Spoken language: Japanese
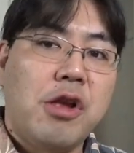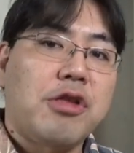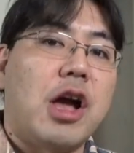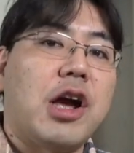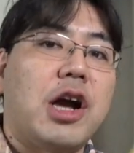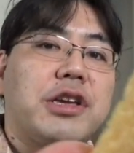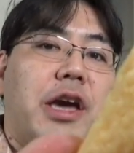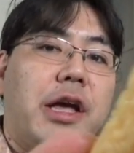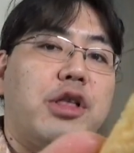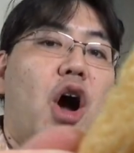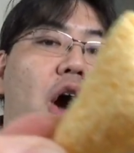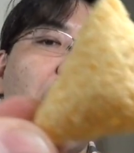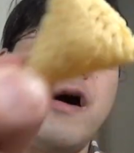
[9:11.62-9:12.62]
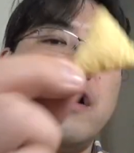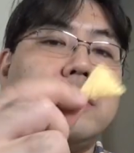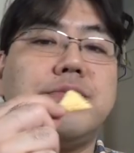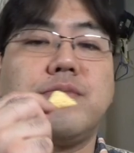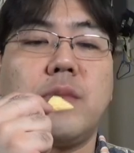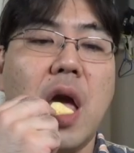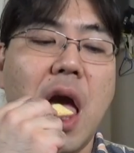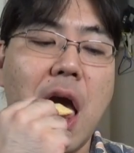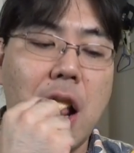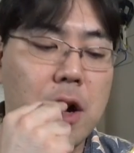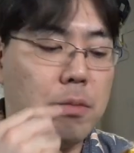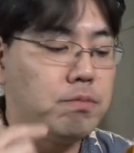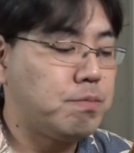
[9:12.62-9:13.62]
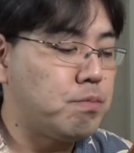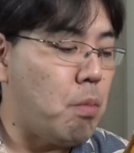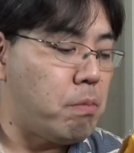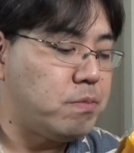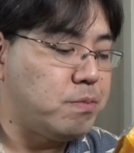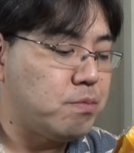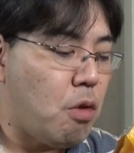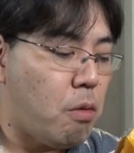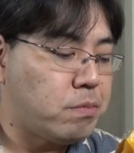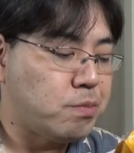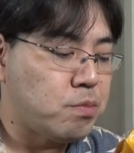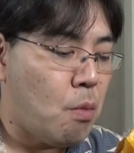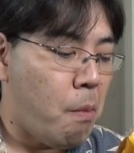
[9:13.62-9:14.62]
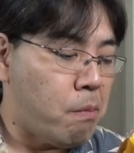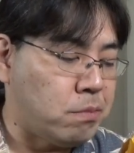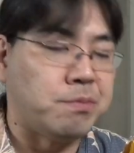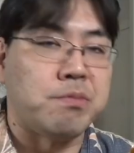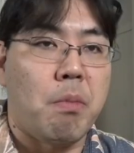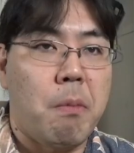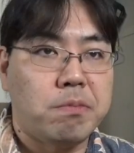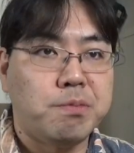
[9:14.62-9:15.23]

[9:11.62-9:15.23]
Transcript: 三角形ドーンうん